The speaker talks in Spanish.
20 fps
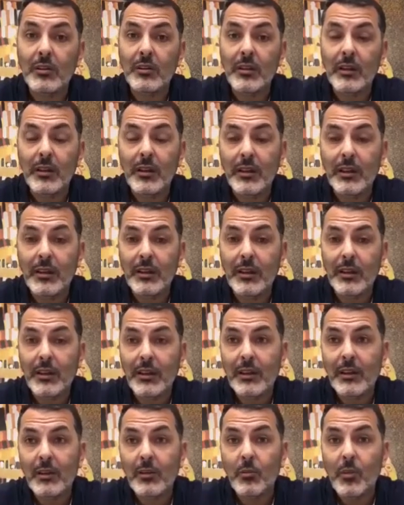tener
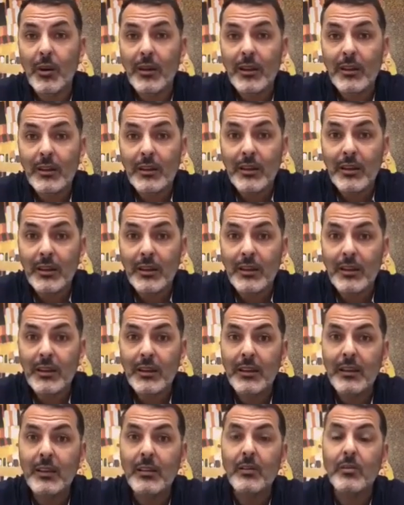en cuarentena
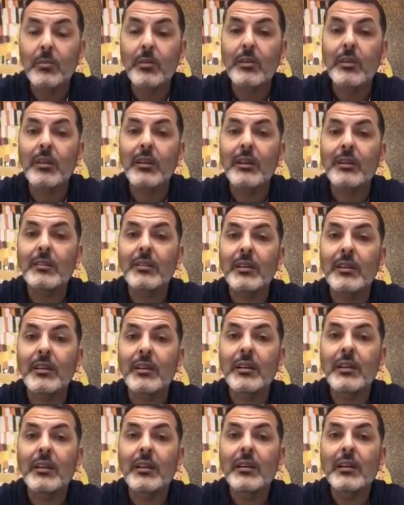y no poder hacer
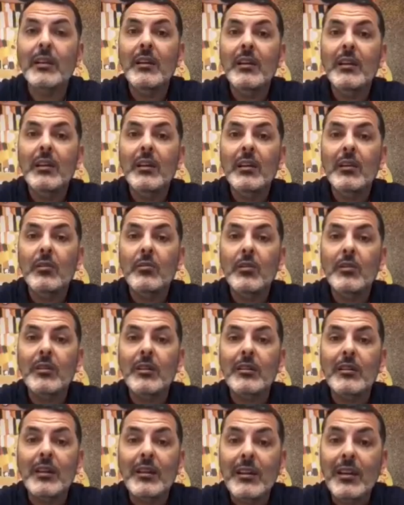
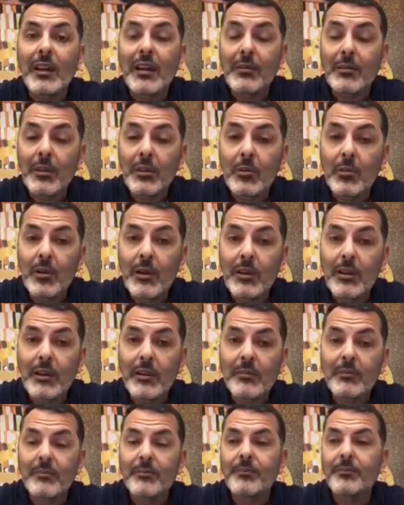nuestras tareas
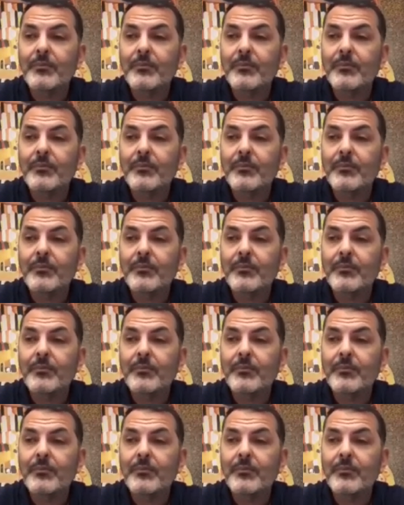habituales.